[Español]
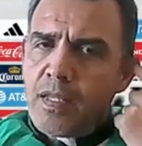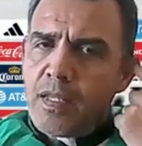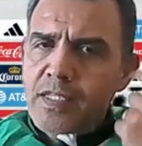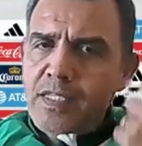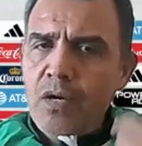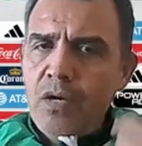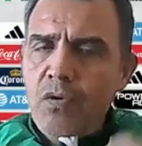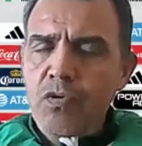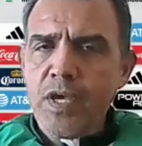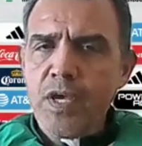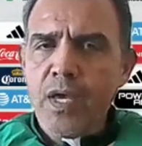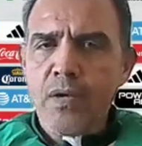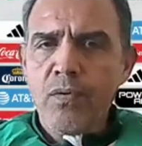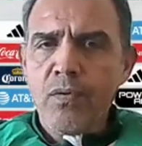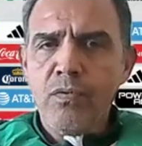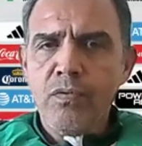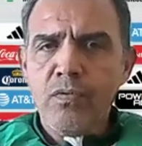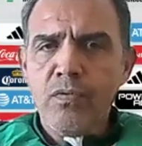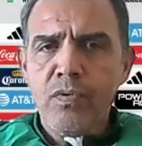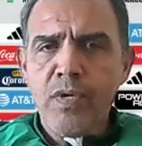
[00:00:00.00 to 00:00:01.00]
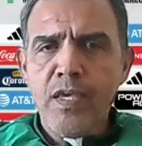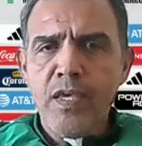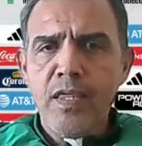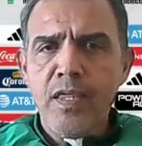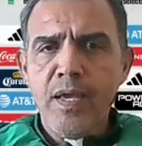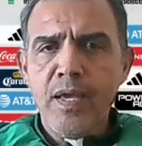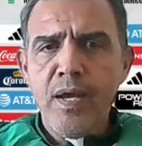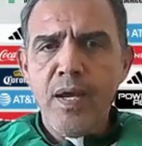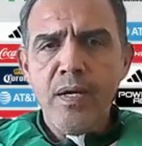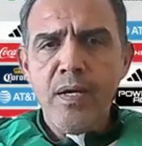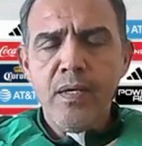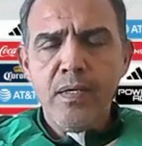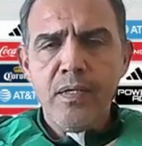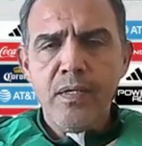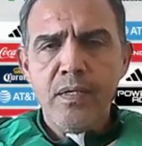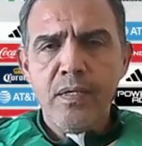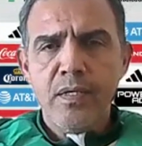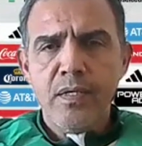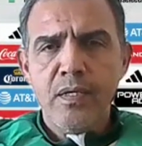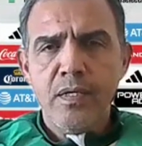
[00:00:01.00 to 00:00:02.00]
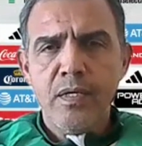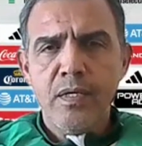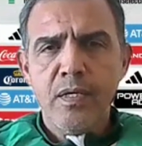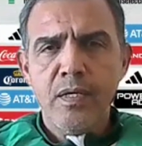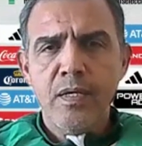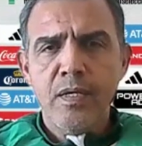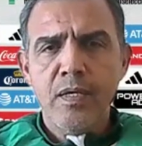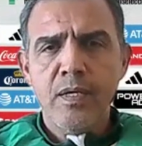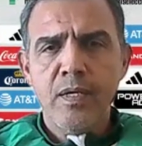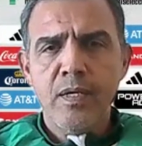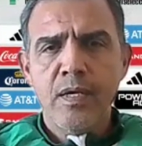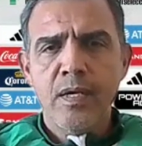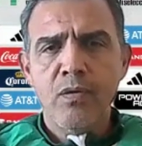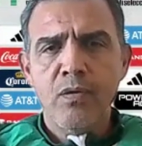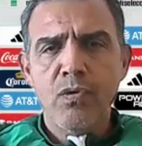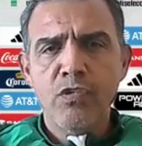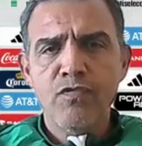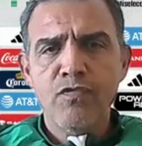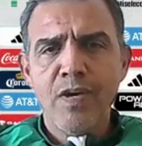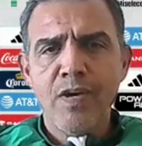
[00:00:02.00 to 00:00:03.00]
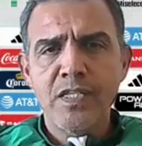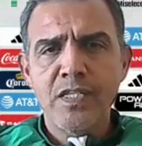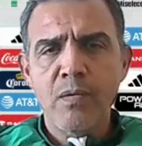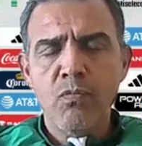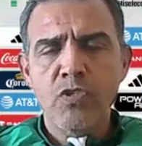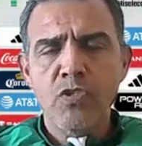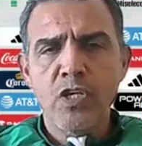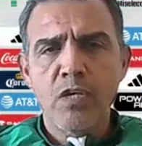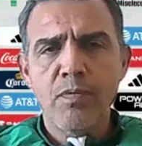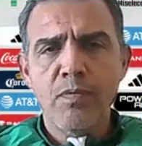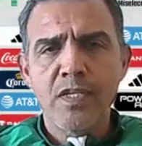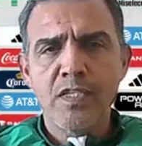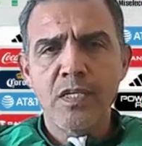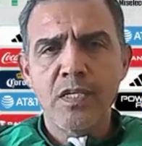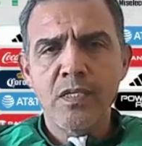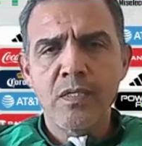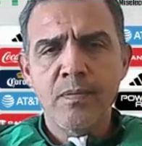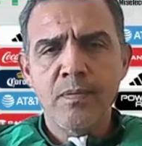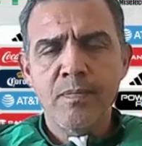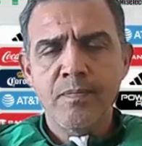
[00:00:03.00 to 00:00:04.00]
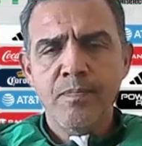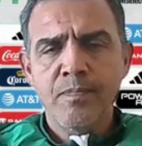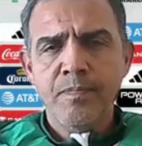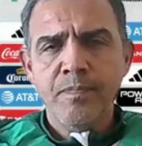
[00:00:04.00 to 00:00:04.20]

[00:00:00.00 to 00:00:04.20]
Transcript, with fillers: el desarrollar una idea eh, que no es fácil muchas veces